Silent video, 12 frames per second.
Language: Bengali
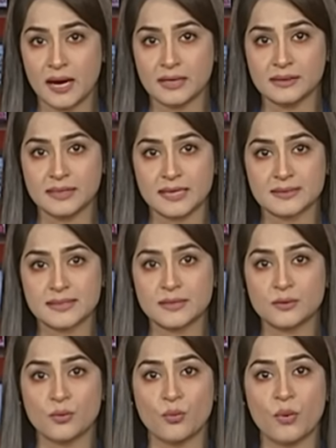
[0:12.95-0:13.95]
আল ইয়াজিন
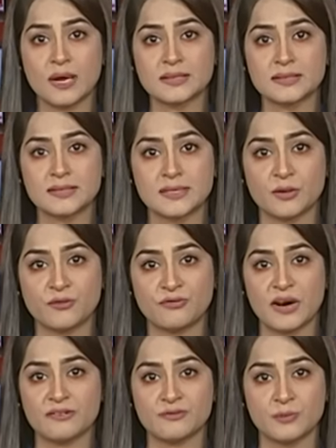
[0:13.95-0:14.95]
ওয়ান জিরো
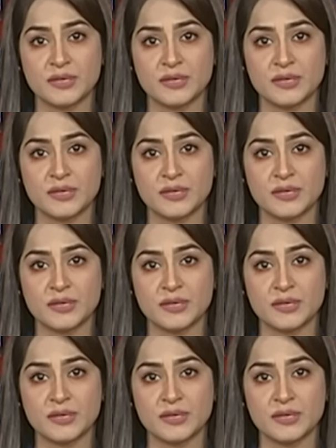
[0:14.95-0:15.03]
ফাইভ